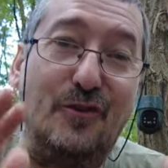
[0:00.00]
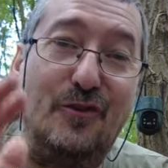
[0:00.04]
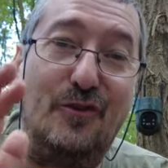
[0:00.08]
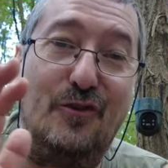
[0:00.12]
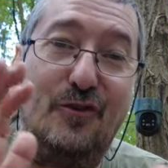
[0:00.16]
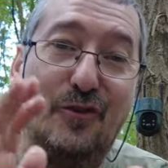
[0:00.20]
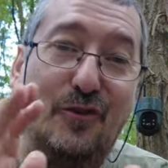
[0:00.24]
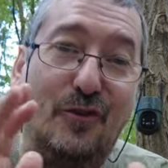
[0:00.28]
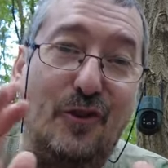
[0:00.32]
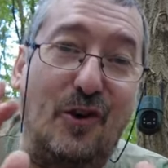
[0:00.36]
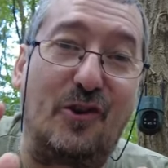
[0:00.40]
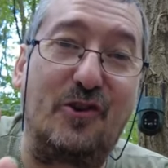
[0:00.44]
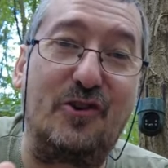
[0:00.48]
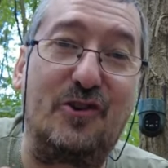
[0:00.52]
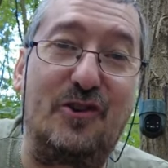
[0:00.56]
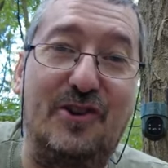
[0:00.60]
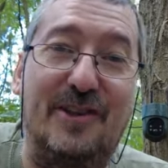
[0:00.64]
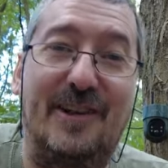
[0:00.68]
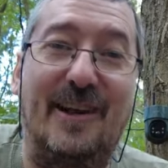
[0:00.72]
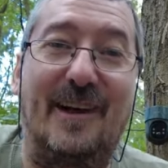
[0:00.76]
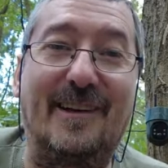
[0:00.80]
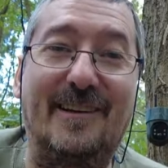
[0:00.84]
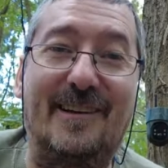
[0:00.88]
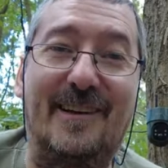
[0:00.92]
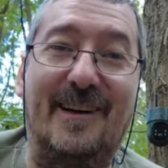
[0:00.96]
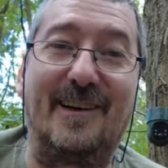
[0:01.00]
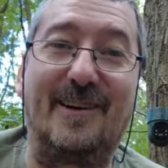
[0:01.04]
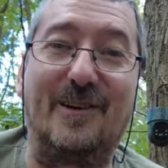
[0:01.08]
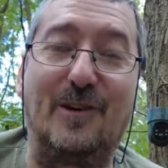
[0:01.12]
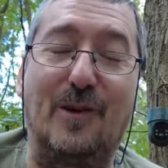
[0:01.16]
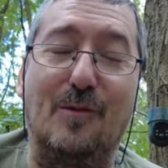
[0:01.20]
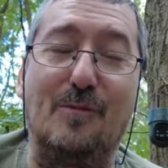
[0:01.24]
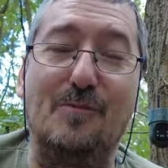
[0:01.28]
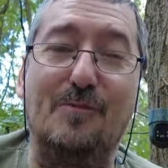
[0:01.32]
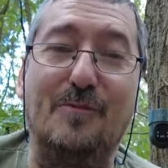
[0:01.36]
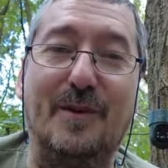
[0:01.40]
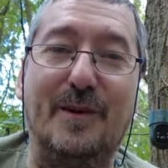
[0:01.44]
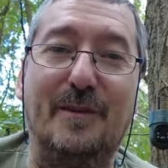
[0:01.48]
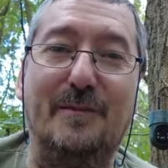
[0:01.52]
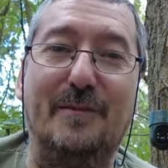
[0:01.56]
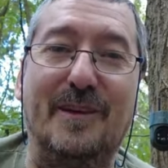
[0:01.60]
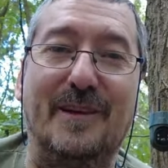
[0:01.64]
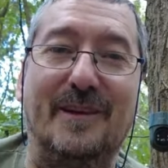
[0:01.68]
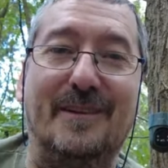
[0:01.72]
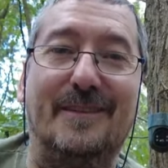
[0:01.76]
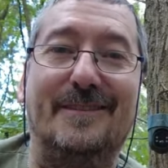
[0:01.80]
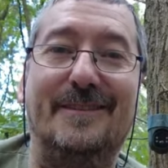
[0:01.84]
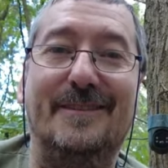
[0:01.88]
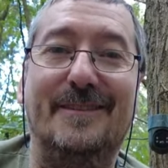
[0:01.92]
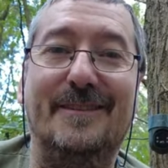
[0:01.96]
noch stärker
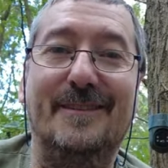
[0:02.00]
komprimiert.